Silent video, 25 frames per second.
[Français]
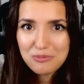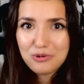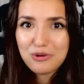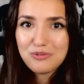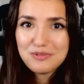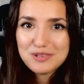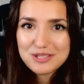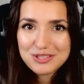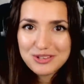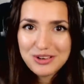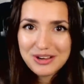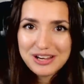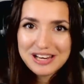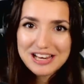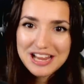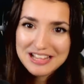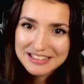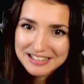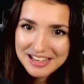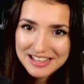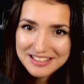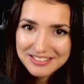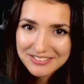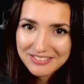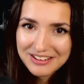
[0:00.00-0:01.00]
le proviseur, il la
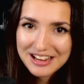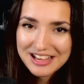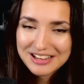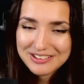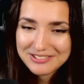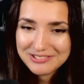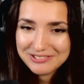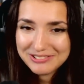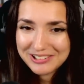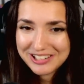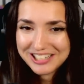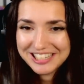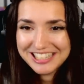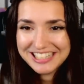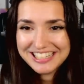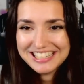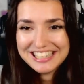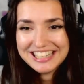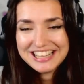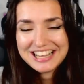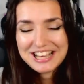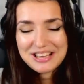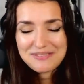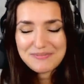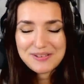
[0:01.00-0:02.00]
traîne dans la cour.
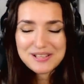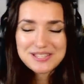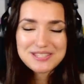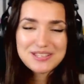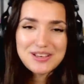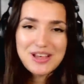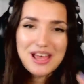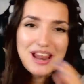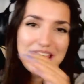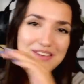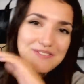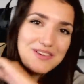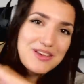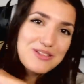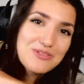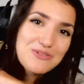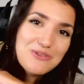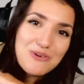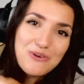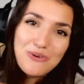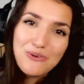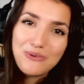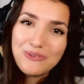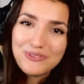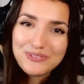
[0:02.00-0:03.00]
Et ma soeur, elle avait
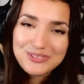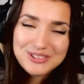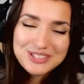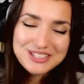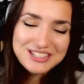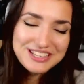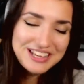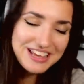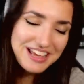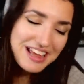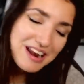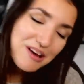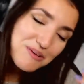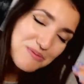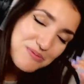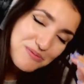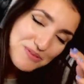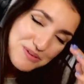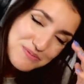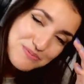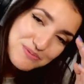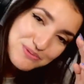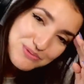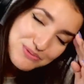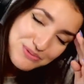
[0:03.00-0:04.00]
une honte, elle en
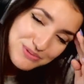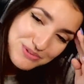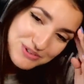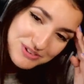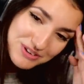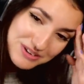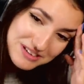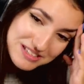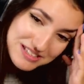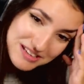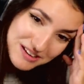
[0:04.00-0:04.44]
pouvait plus. Genre, elle